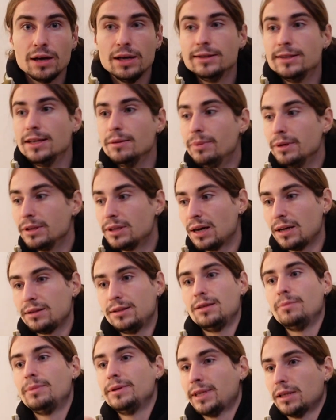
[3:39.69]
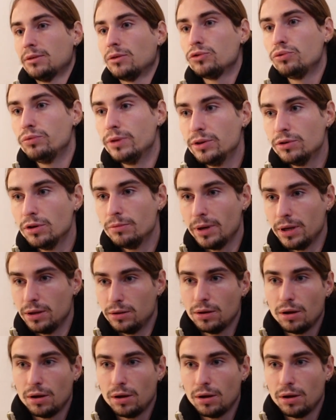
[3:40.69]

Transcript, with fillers: et t'es bêta, t'es bêta dans tous les domaines.